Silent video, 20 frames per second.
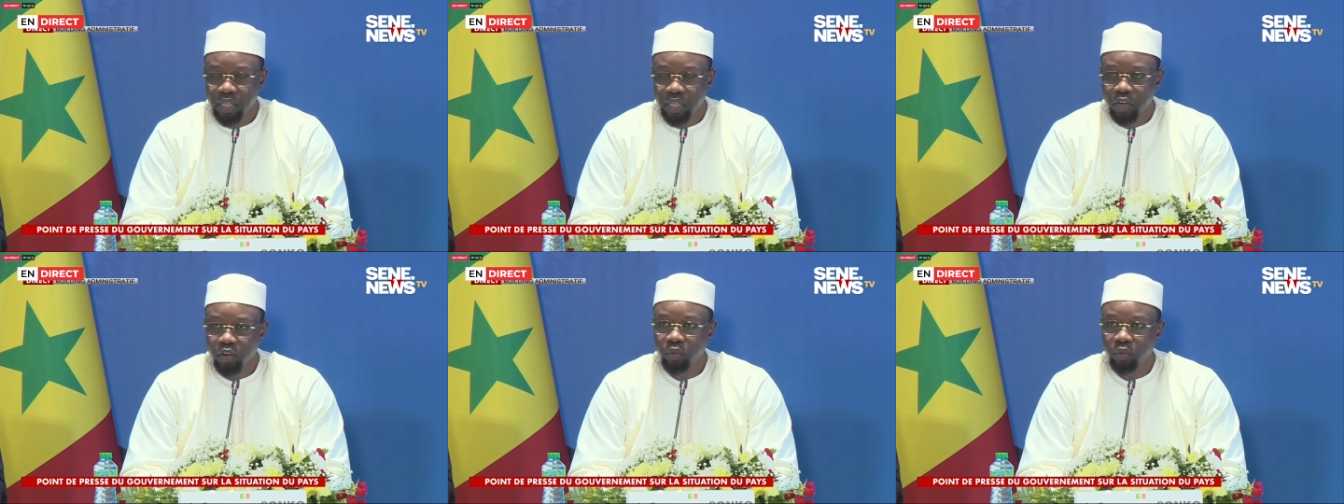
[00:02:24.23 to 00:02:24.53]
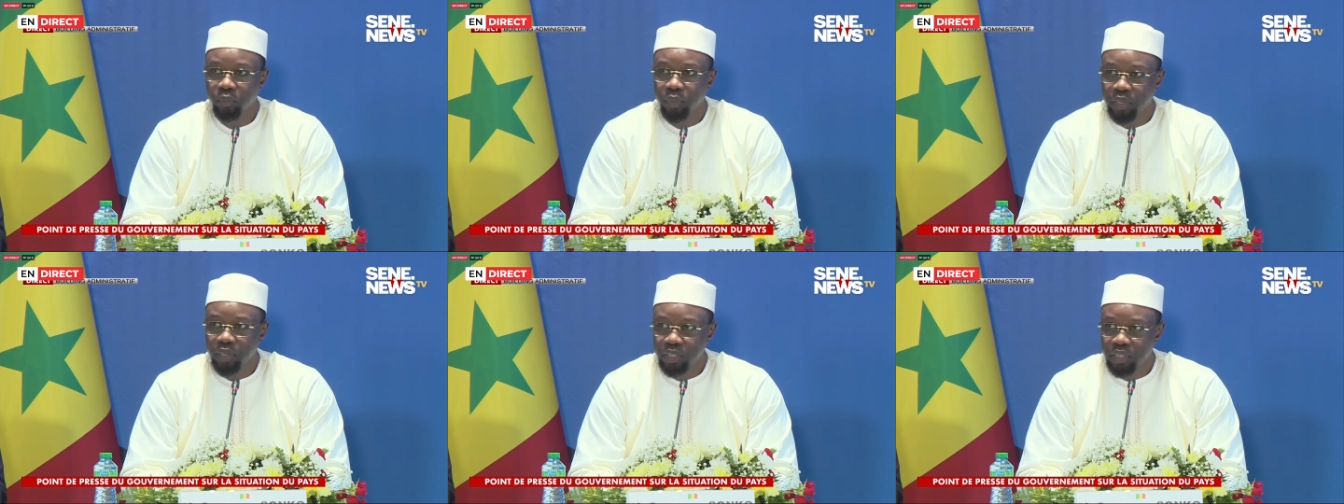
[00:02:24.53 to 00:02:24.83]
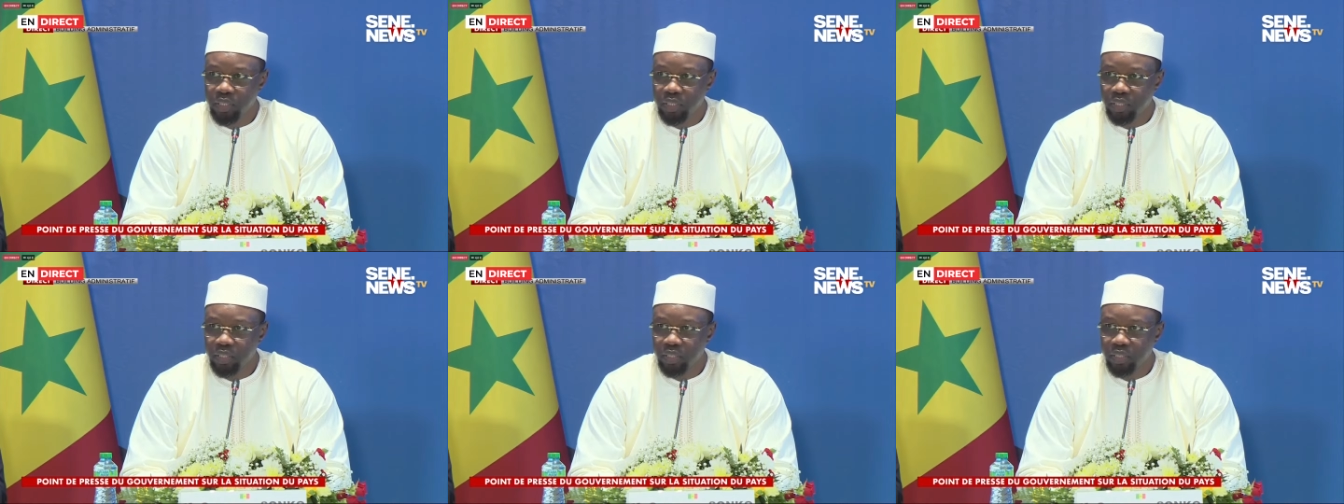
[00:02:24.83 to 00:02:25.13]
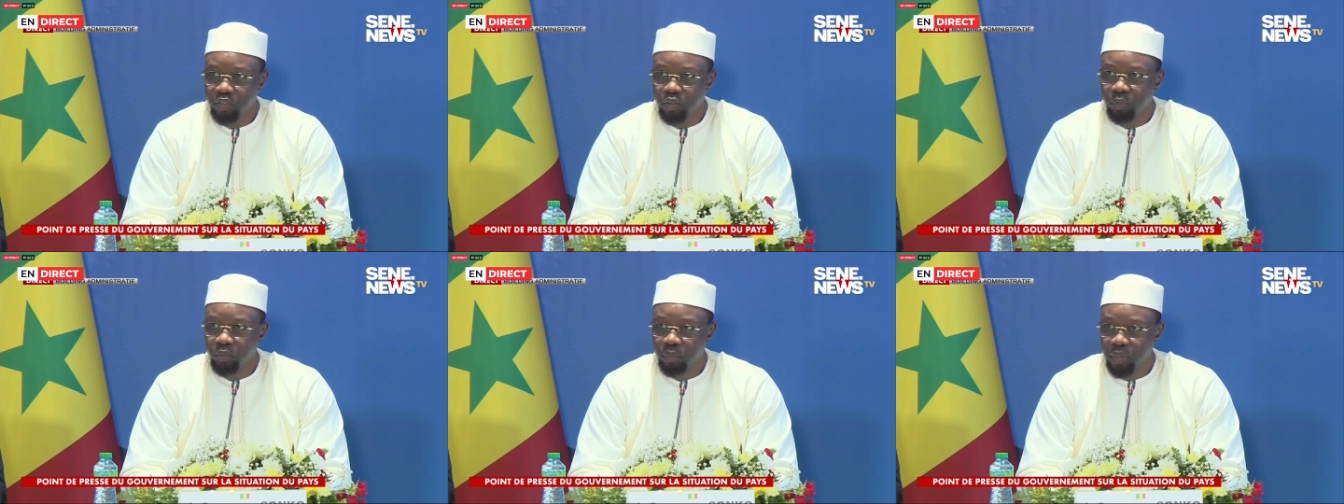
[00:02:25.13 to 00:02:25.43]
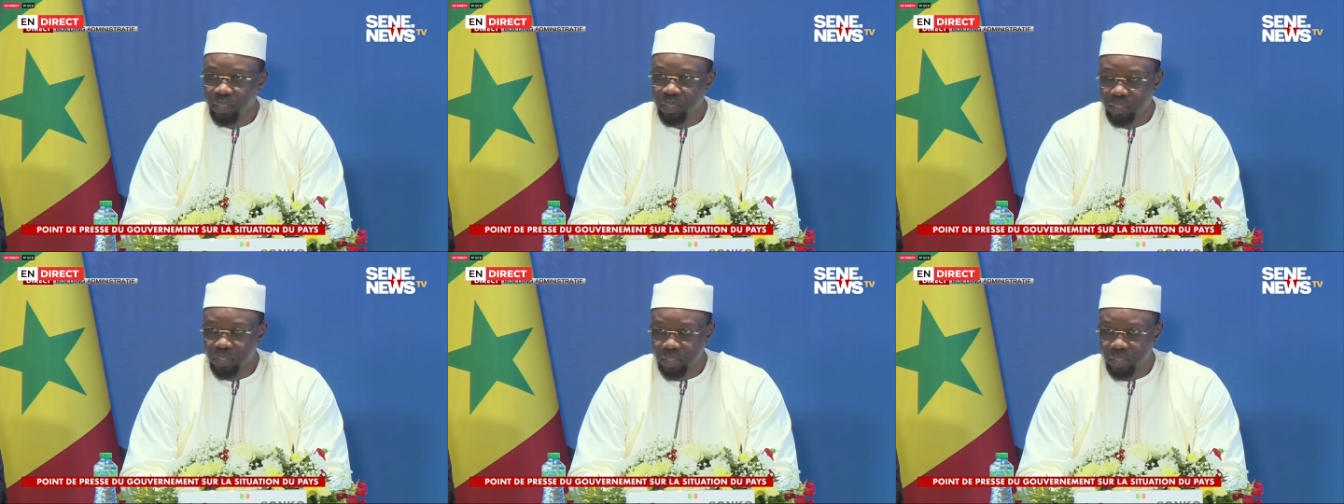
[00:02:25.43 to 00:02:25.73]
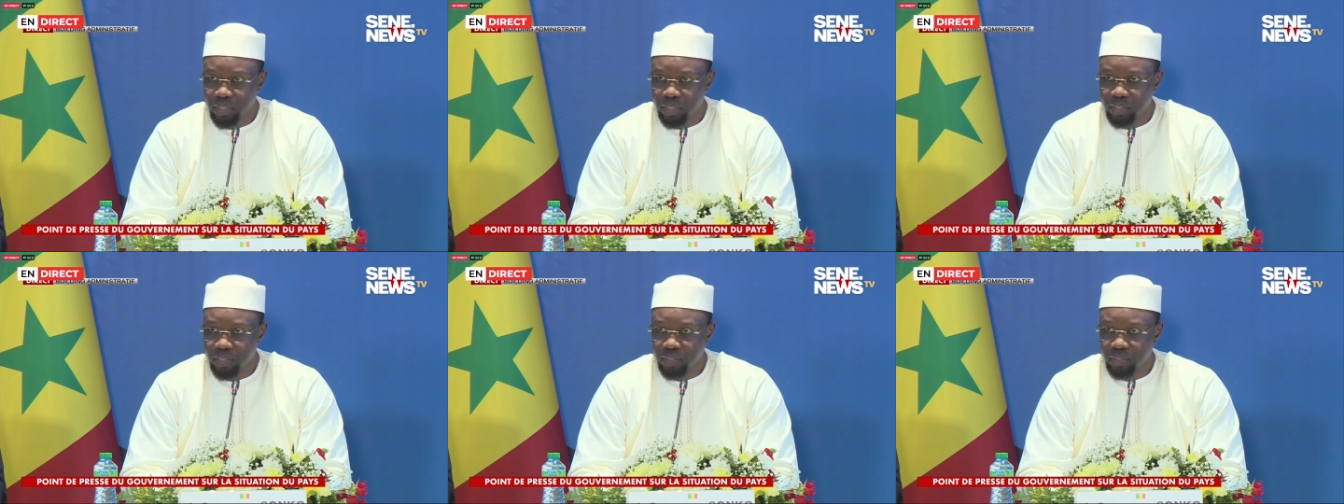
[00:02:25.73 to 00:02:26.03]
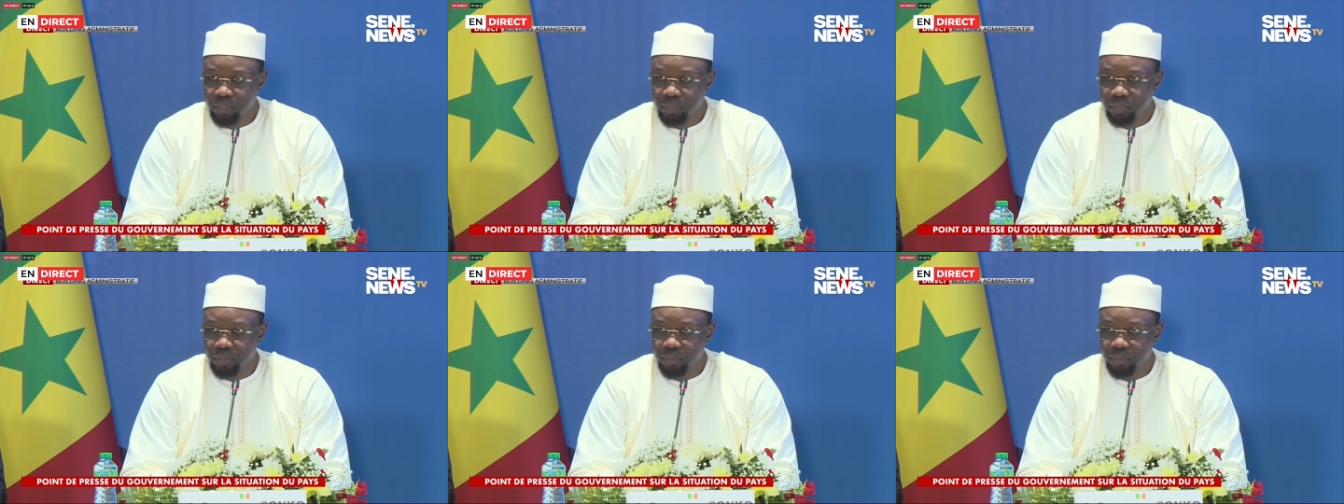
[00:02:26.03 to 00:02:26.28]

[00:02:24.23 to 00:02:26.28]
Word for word: et ont menti aux partenaires